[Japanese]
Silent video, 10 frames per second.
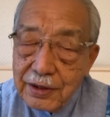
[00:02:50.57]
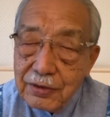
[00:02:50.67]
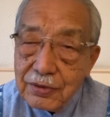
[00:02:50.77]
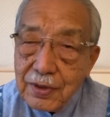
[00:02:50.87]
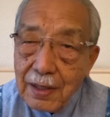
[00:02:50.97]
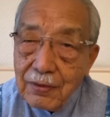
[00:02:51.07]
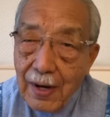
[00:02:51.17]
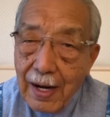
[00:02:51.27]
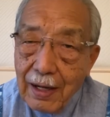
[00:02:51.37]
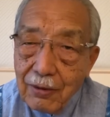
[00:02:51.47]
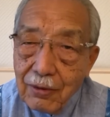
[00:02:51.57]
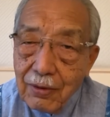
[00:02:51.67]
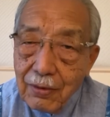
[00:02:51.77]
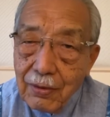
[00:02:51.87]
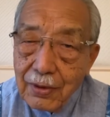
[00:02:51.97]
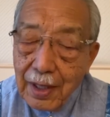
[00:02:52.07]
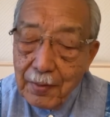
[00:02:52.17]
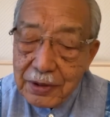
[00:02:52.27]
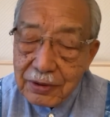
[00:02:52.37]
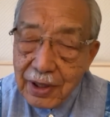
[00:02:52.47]
金融緩和を
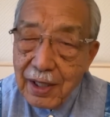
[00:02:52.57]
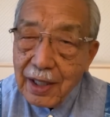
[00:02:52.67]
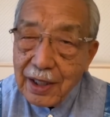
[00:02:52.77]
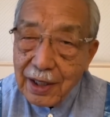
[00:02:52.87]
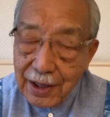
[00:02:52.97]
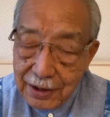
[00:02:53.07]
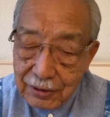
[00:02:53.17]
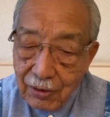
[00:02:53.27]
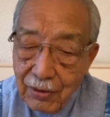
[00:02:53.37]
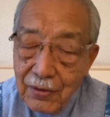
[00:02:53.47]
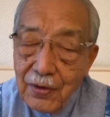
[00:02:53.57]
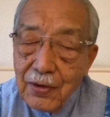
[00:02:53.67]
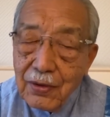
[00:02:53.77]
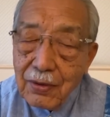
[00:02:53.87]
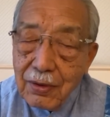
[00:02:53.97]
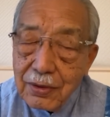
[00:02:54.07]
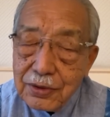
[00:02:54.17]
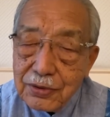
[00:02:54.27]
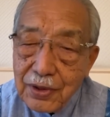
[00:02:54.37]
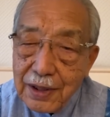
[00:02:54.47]
やめる気配がないと。
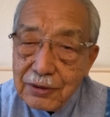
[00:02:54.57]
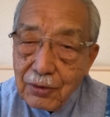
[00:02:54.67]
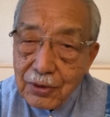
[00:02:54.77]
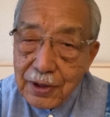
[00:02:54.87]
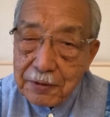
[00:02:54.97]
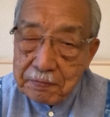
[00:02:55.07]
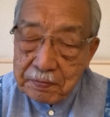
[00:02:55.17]
従来通り、